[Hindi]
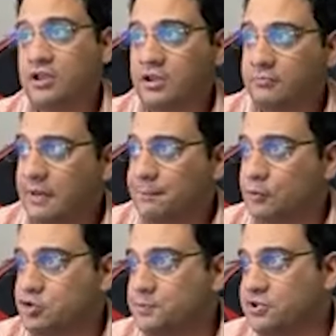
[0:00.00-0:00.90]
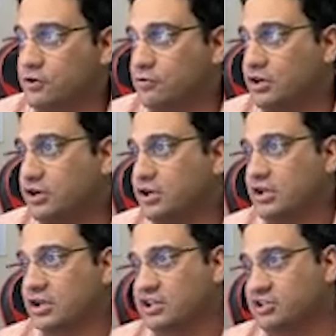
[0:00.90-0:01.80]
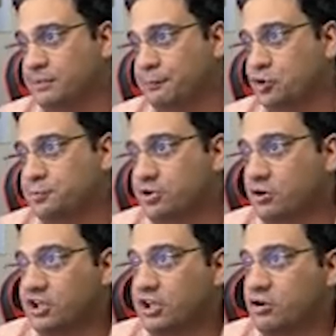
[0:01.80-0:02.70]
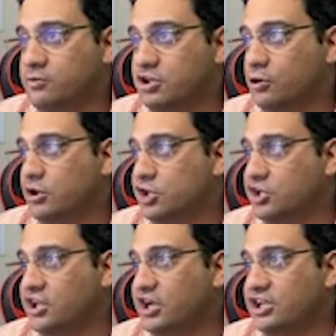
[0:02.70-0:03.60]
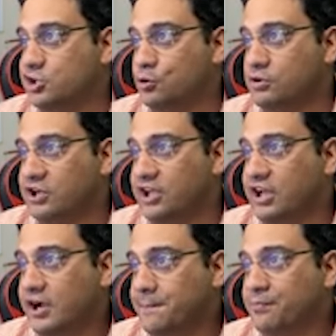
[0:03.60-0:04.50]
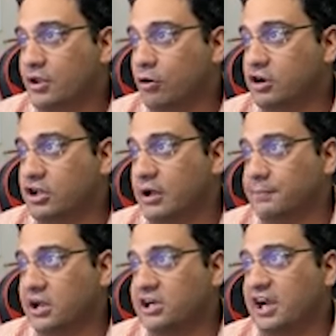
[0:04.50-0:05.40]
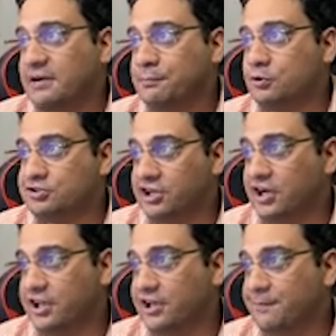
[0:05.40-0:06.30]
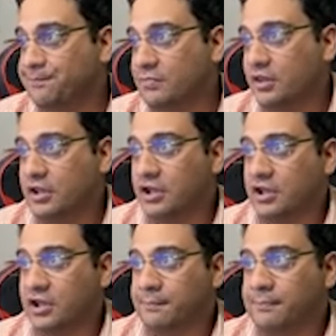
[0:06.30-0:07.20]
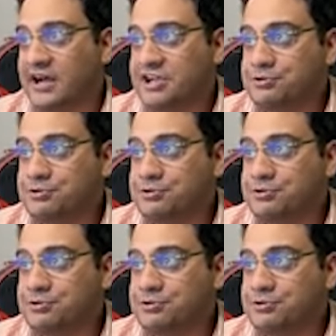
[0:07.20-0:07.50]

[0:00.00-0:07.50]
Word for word: मैं पोस्ट पे जाऊंगा जैसे पोस्ट पे जाऊंगा देखो मुझे लोकेशन दिखाना शुरू कर देगा और कब की डेट पोस्टेड आई पास्ट